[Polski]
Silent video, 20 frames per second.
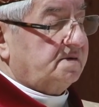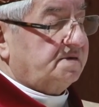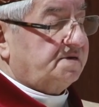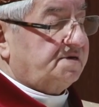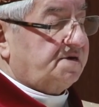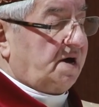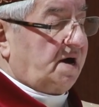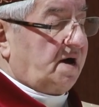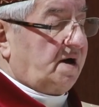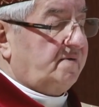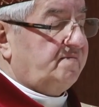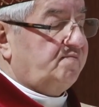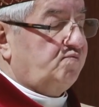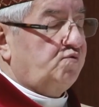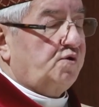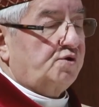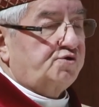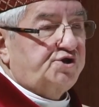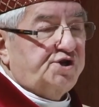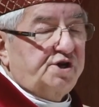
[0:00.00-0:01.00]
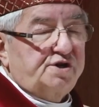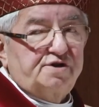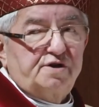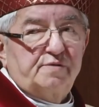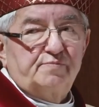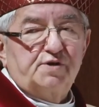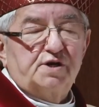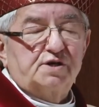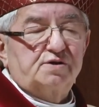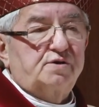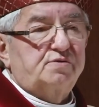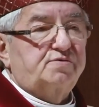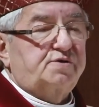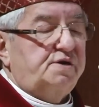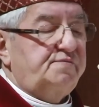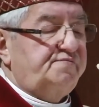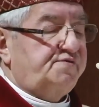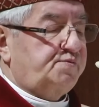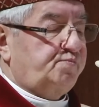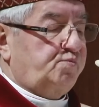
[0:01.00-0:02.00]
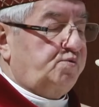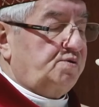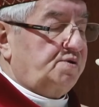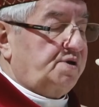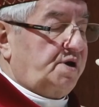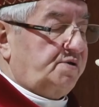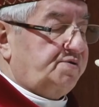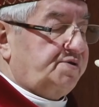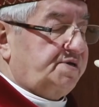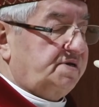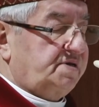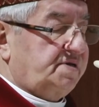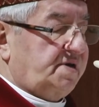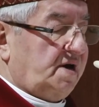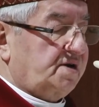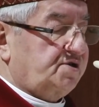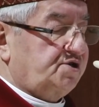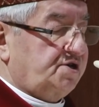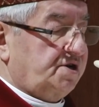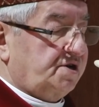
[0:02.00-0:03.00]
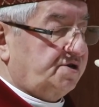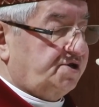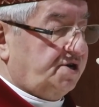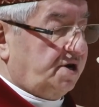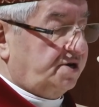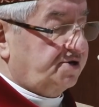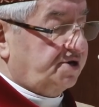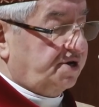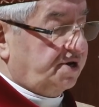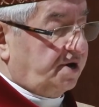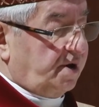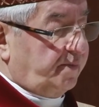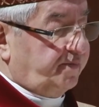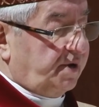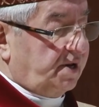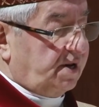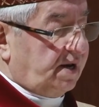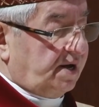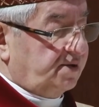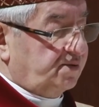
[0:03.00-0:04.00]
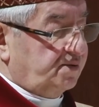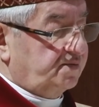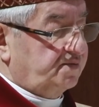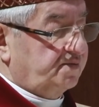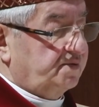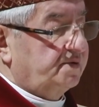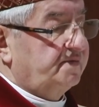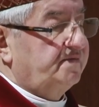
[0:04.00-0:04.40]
za włączenie mnie do tej wspólnoty, także księży kapelanów,